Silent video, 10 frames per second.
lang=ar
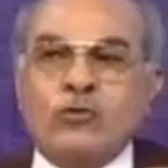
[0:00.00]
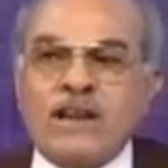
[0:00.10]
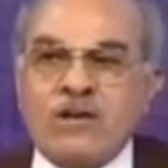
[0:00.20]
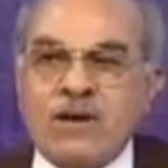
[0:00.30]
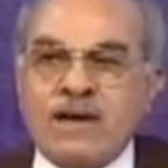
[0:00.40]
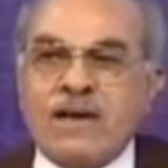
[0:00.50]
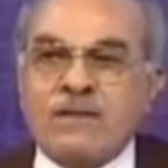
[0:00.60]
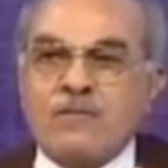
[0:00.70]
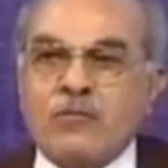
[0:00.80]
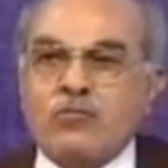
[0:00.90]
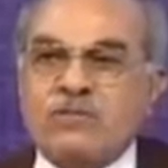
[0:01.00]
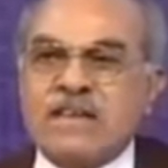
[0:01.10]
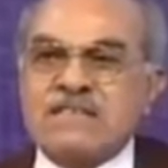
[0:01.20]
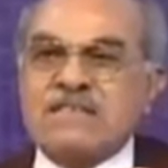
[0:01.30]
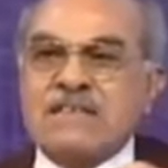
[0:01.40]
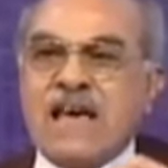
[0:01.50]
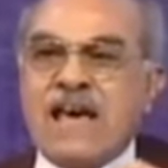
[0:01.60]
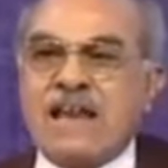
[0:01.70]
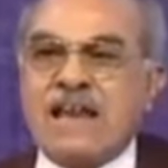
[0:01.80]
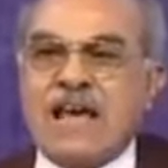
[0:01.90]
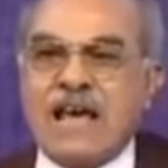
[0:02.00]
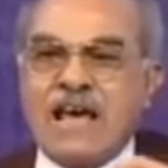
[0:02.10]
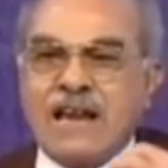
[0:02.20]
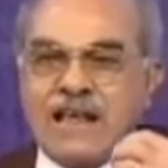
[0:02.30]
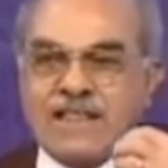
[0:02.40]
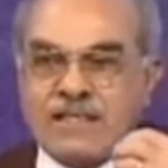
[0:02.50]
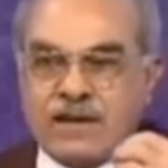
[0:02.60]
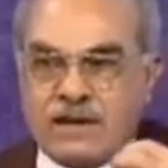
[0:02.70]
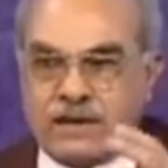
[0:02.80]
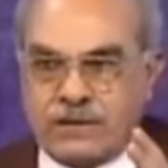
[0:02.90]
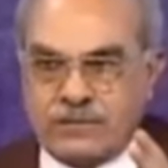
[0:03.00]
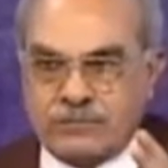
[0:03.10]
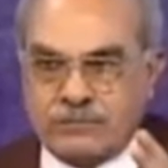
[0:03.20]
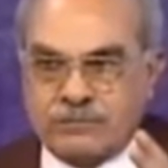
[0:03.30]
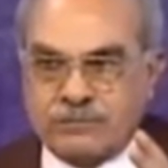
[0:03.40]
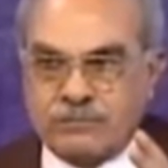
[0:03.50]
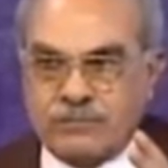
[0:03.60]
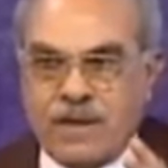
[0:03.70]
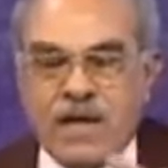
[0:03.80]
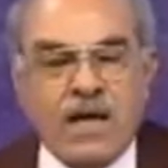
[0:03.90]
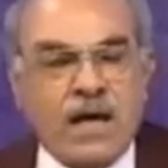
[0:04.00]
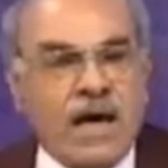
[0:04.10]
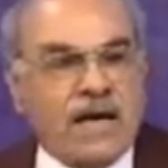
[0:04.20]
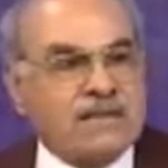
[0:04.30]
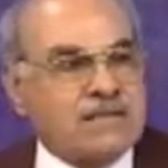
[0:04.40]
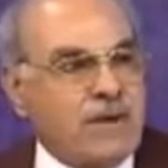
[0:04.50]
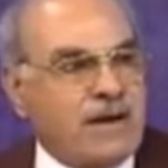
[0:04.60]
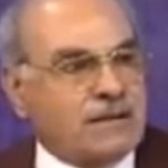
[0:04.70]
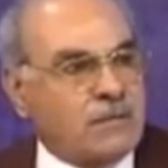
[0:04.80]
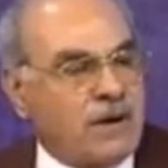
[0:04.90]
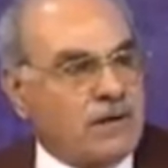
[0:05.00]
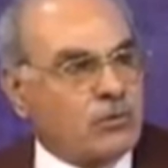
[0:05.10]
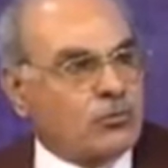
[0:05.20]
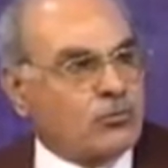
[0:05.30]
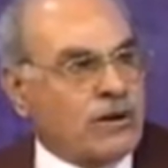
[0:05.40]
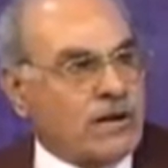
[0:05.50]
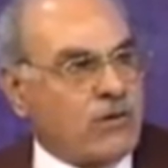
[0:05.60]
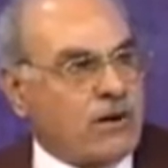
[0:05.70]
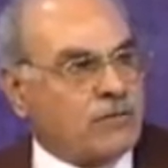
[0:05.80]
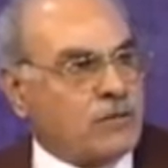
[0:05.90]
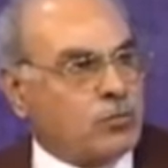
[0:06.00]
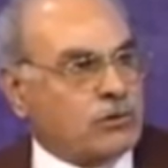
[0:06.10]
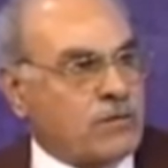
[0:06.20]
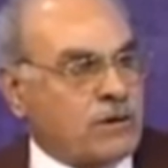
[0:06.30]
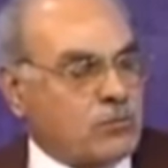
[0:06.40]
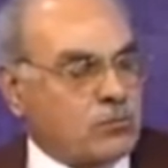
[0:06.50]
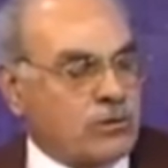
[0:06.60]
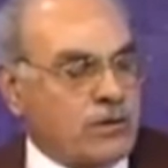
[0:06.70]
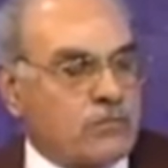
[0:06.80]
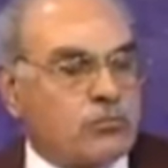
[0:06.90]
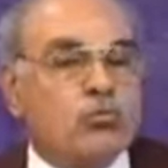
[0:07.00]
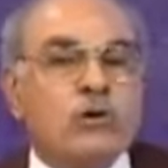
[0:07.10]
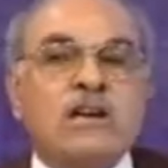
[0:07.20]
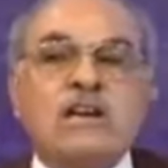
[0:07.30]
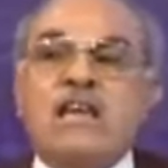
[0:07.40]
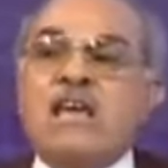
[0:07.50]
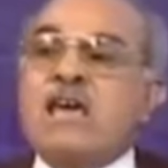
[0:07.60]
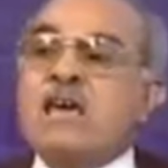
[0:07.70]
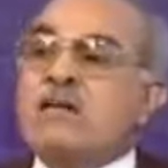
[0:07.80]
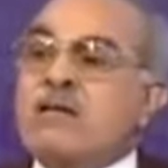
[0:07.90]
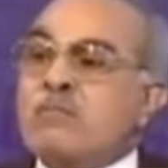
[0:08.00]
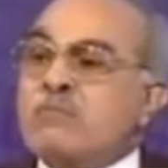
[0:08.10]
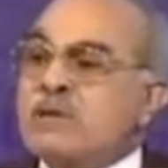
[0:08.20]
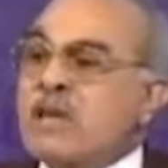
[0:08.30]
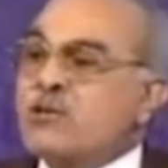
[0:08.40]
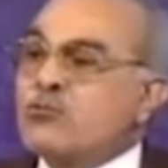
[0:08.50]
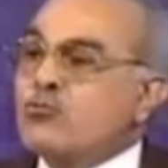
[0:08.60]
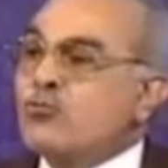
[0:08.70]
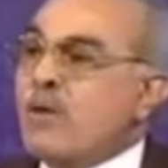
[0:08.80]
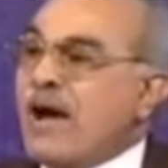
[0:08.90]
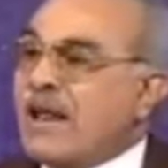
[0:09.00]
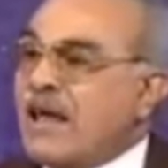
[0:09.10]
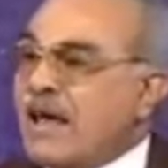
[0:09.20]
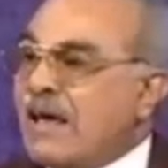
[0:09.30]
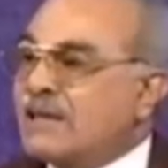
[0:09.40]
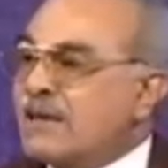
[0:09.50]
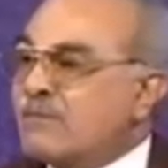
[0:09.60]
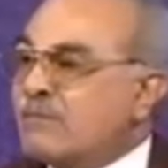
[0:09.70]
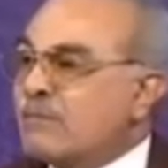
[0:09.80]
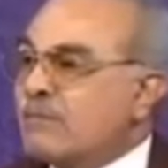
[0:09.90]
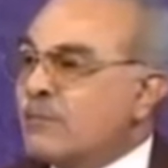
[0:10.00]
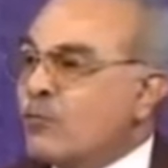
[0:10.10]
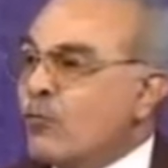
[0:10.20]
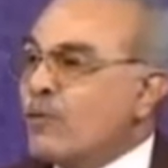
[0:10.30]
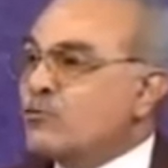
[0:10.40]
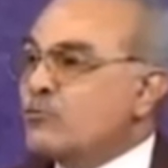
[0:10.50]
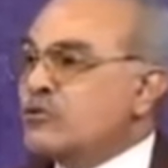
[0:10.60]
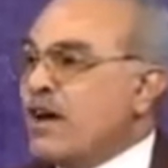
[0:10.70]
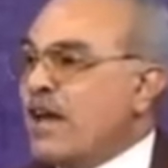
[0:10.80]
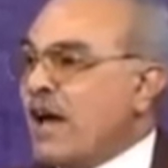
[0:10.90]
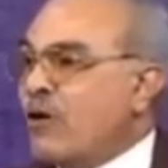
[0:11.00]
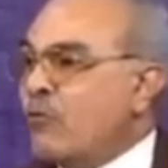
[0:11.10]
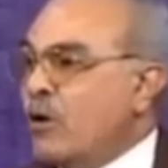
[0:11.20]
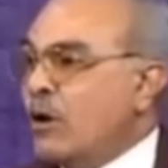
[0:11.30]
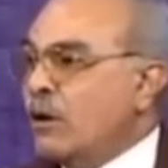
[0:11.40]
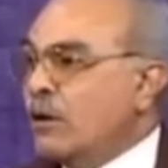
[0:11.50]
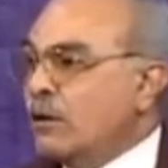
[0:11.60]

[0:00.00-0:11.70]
الدكتوره نوال كان المفروض تسال اهل الذكر انا سمعت مره من الدكتوره نوال في مؤتمر من المؤتمرات تقول ليه ربنا يتوب على ادم وما يتوبش على حواء